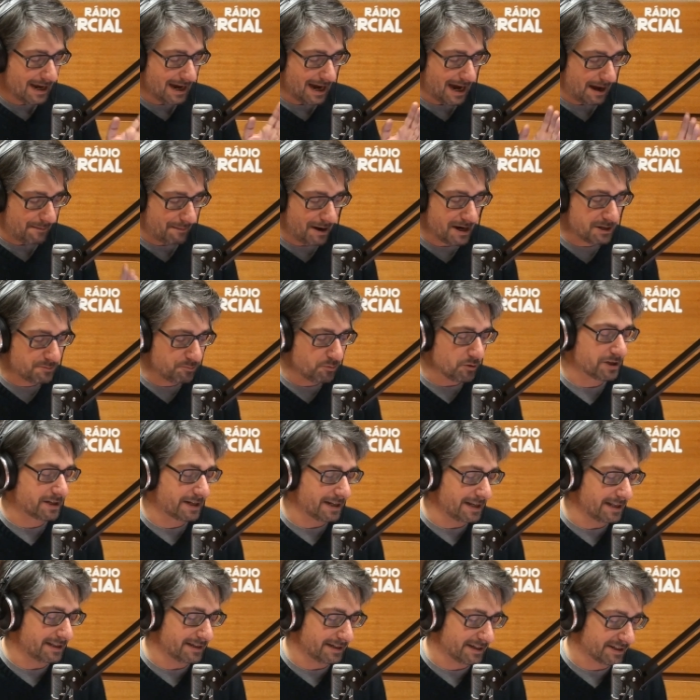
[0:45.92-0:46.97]
Há mais boas
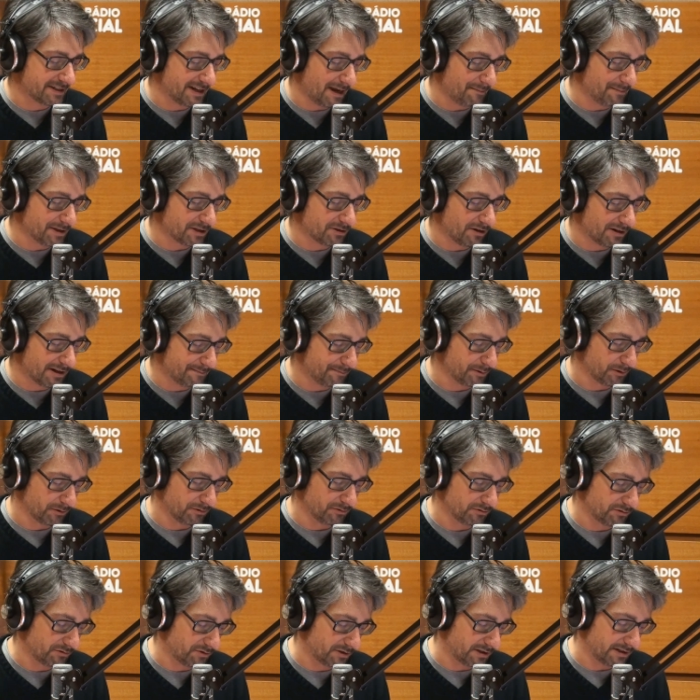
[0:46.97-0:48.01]
críticas na Amazon a
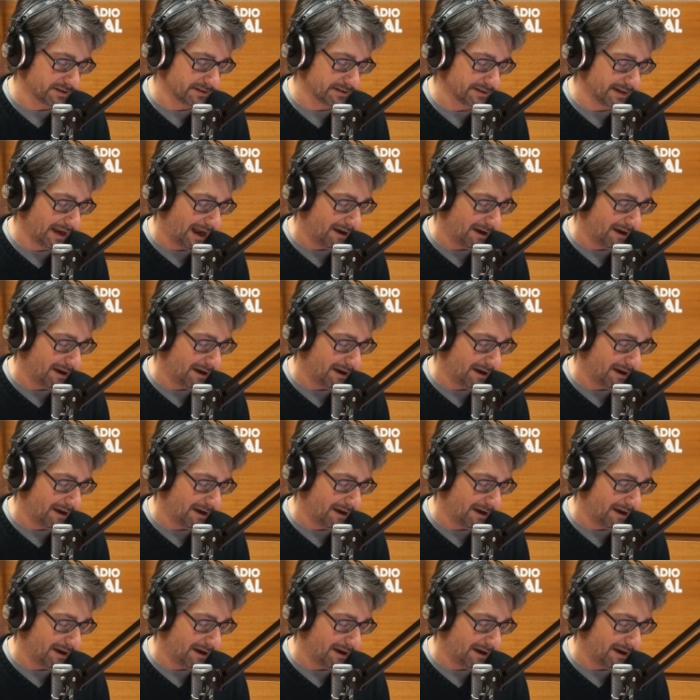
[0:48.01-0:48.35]
produtos que